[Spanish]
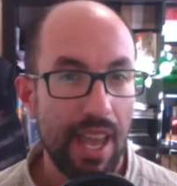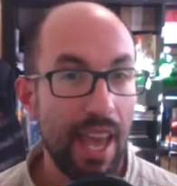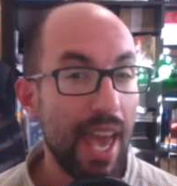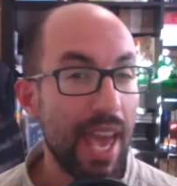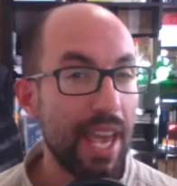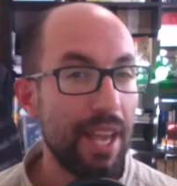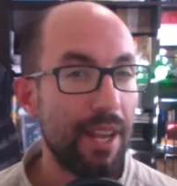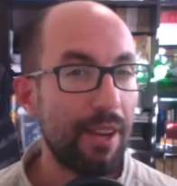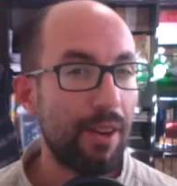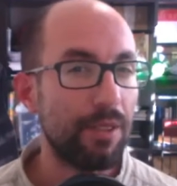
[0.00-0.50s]

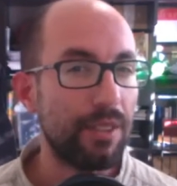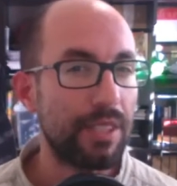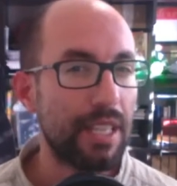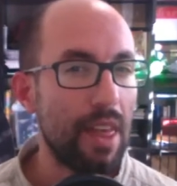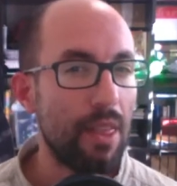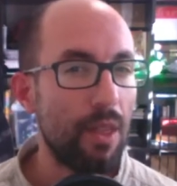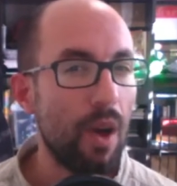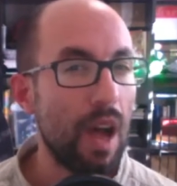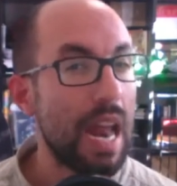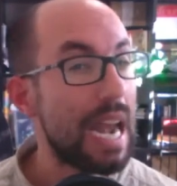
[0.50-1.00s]
he
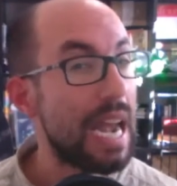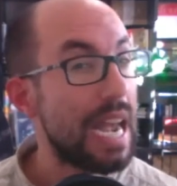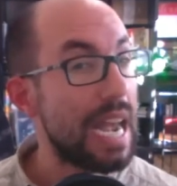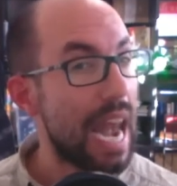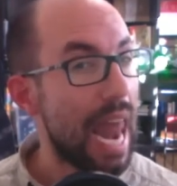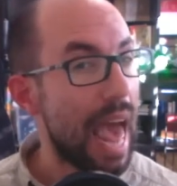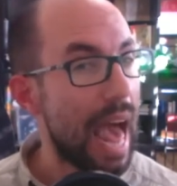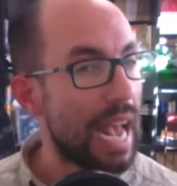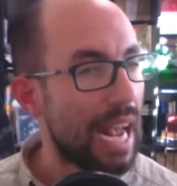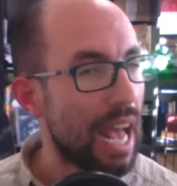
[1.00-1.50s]
encontrado
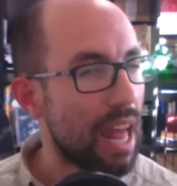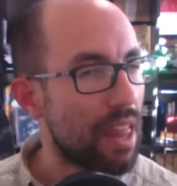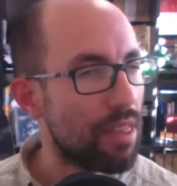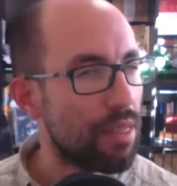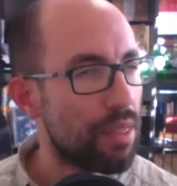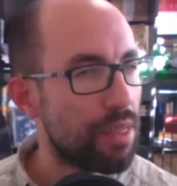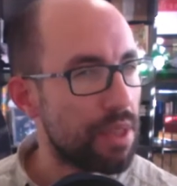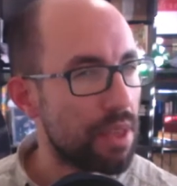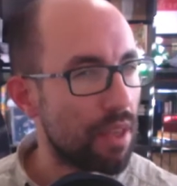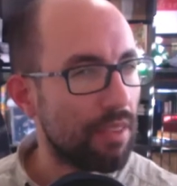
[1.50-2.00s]
la
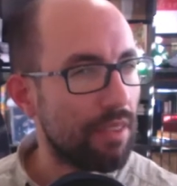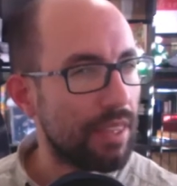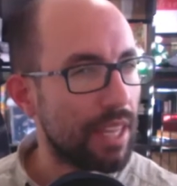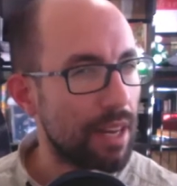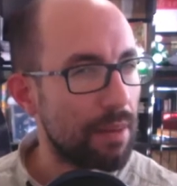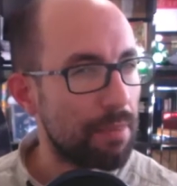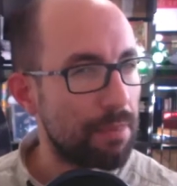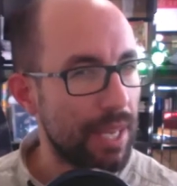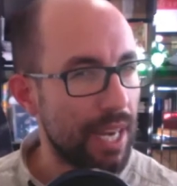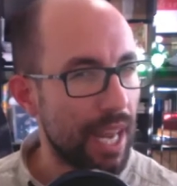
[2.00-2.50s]
canción
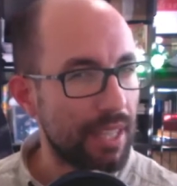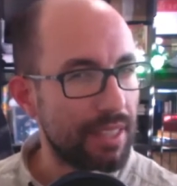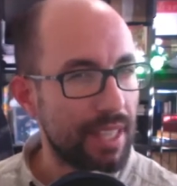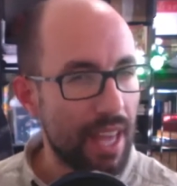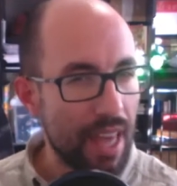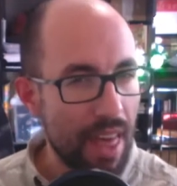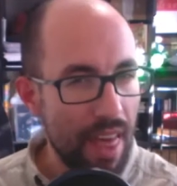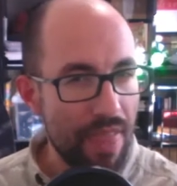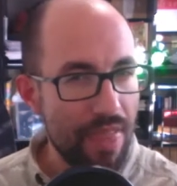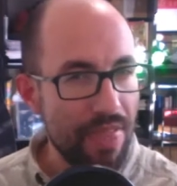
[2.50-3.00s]
del
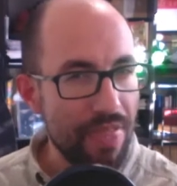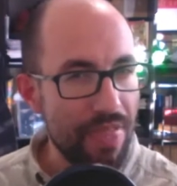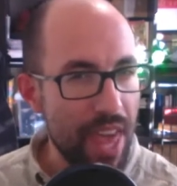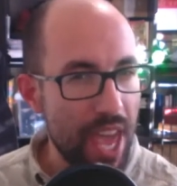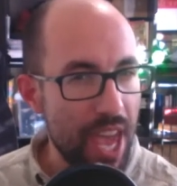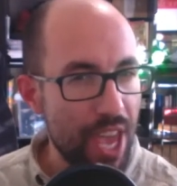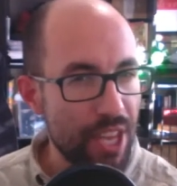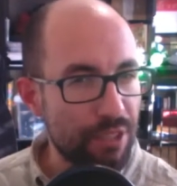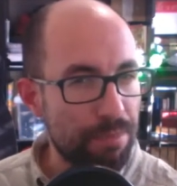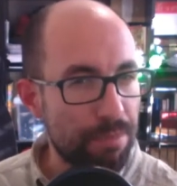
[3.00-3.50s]
pirata
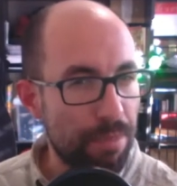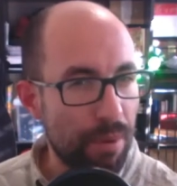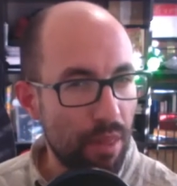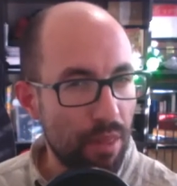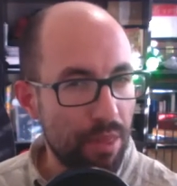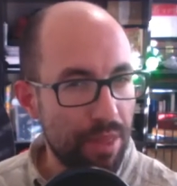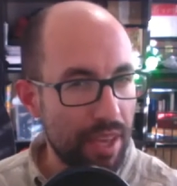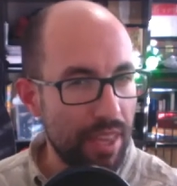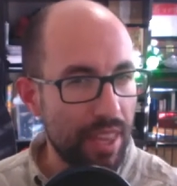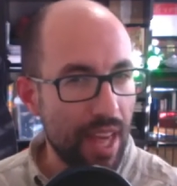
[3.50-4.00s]
de
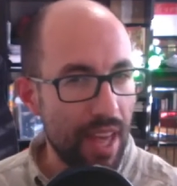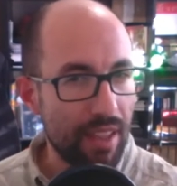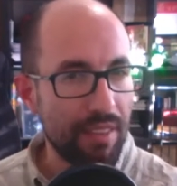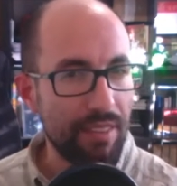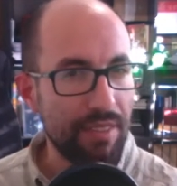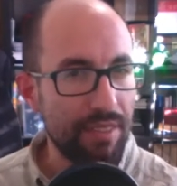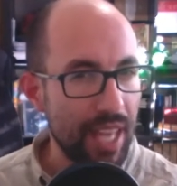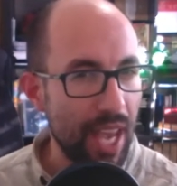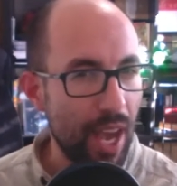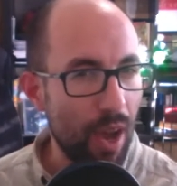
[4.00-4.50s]
Espronceda,
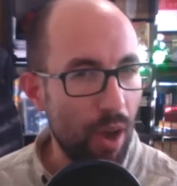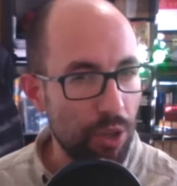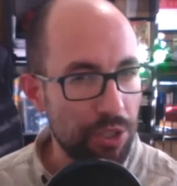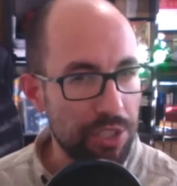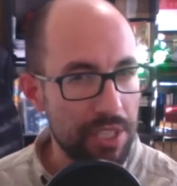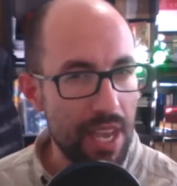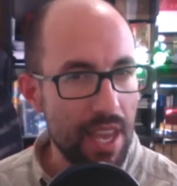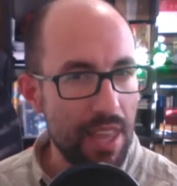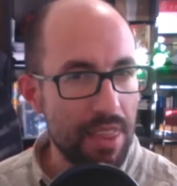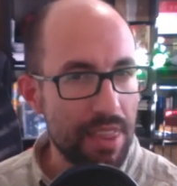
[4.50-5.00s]
de
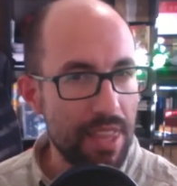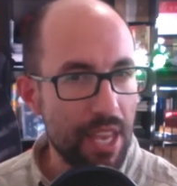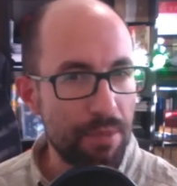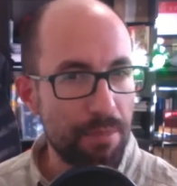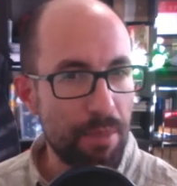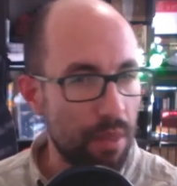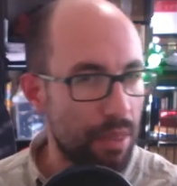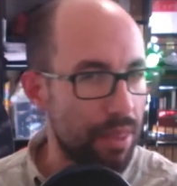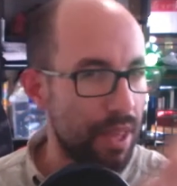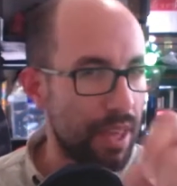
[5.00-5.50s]
José de
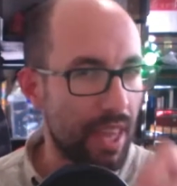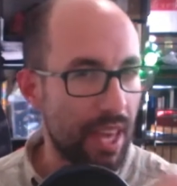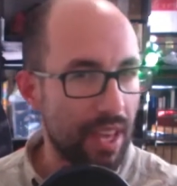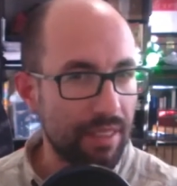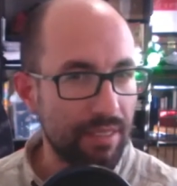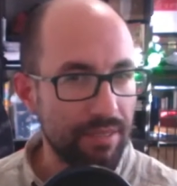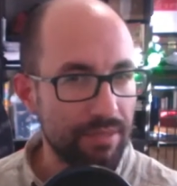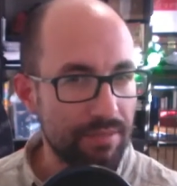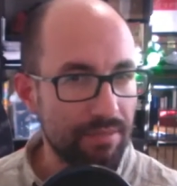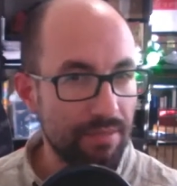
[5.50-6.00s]
Espronceda.
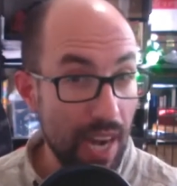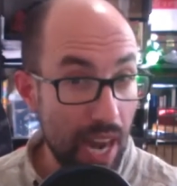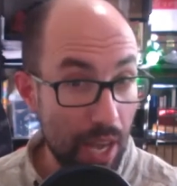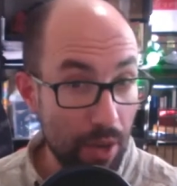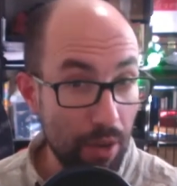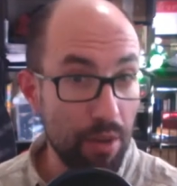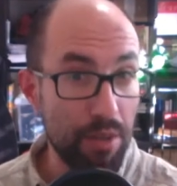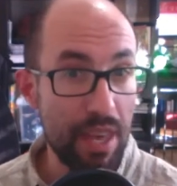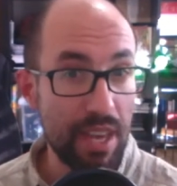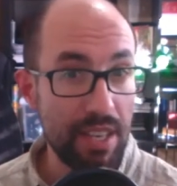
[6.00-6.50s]
¿La
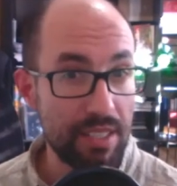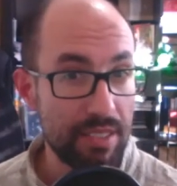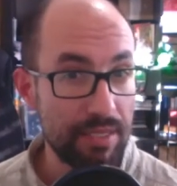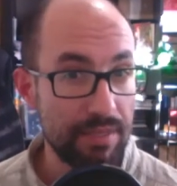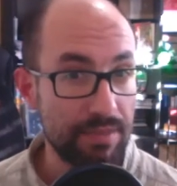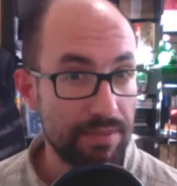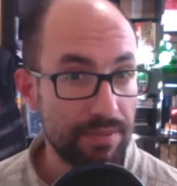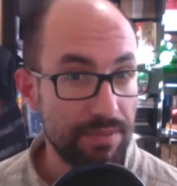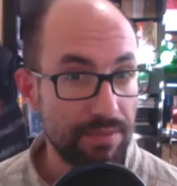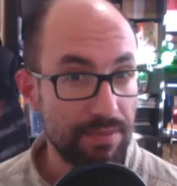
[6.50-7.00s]
conocéis?
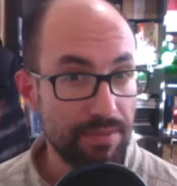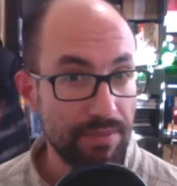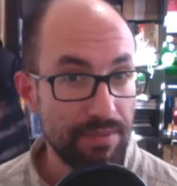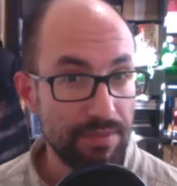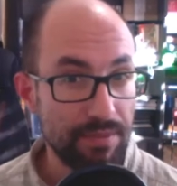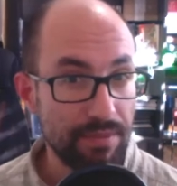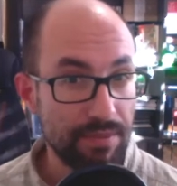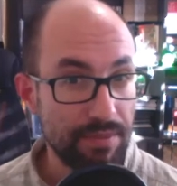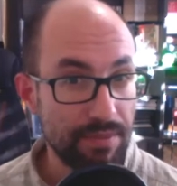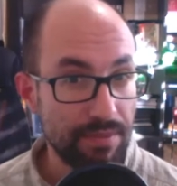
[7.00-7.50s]

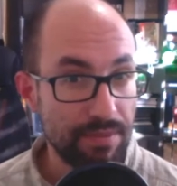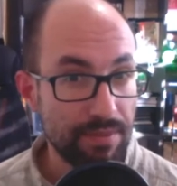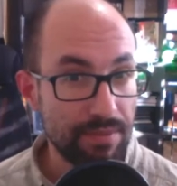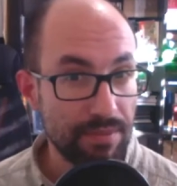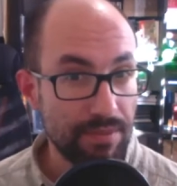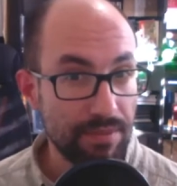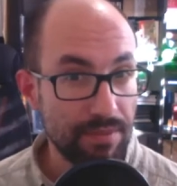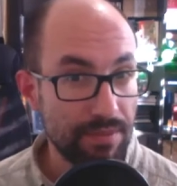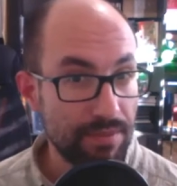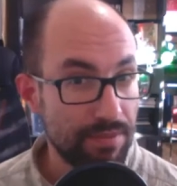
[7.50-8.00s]

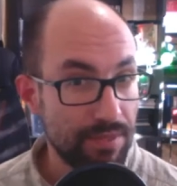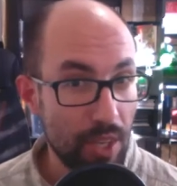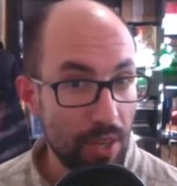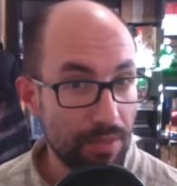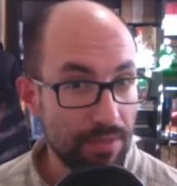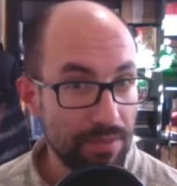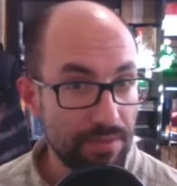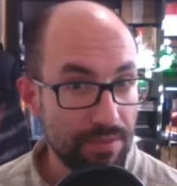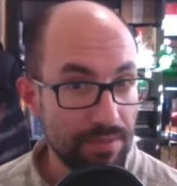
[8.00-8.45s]
¿No?